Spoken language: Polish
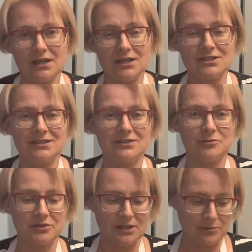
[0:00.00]
Każdy
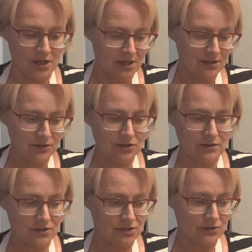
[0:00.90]
sobie tam
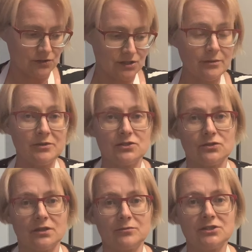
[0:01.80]
dodał jeszcze od siebie, co
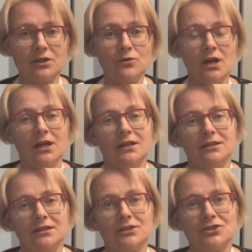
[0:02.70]
tam chciał.
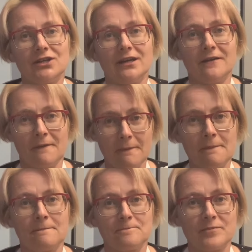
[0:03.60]
Także
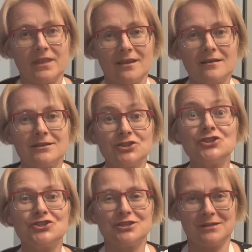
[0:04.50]

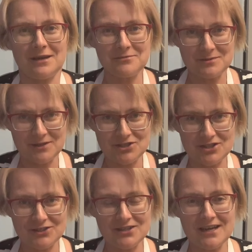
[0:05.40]
życzcie nam
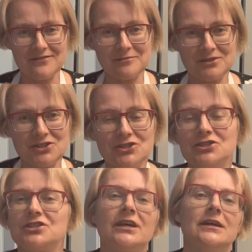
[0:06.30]
smacznego, ja Wam też
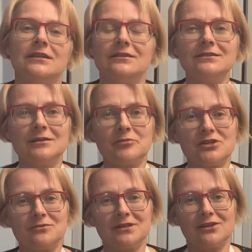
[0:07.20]
życzę. No i
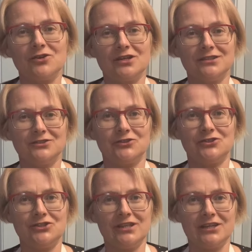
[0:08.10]
zapraszam na kolejny
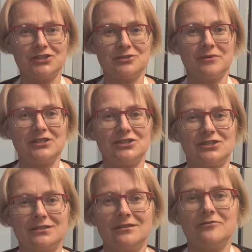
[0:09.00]
odcinek. Trzymajcie
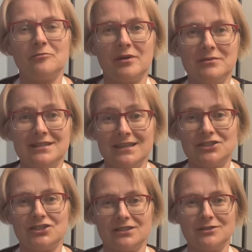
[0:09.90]
się zdrowo.
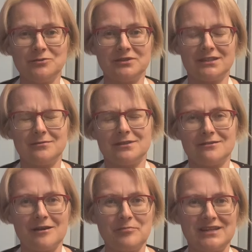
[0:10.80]
Pamiętajcie, subskrypcje,
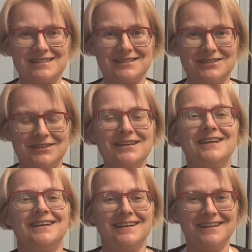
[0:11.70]
łapeczki.
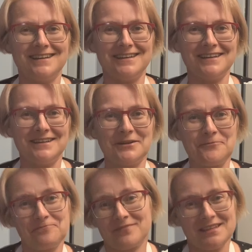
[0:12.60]

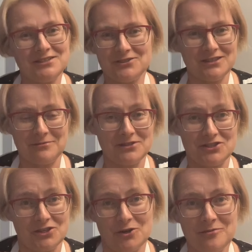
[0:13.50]
E, i co tam
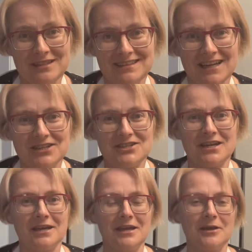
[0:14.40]
jeszcze?
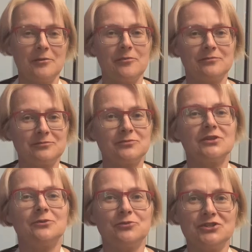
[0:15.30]
Komentarze.
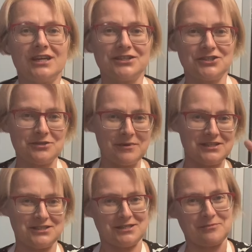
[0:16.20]
To buziaki,
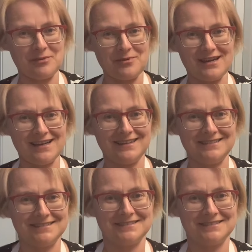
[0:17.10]
trzymajcie się, papa! Pa.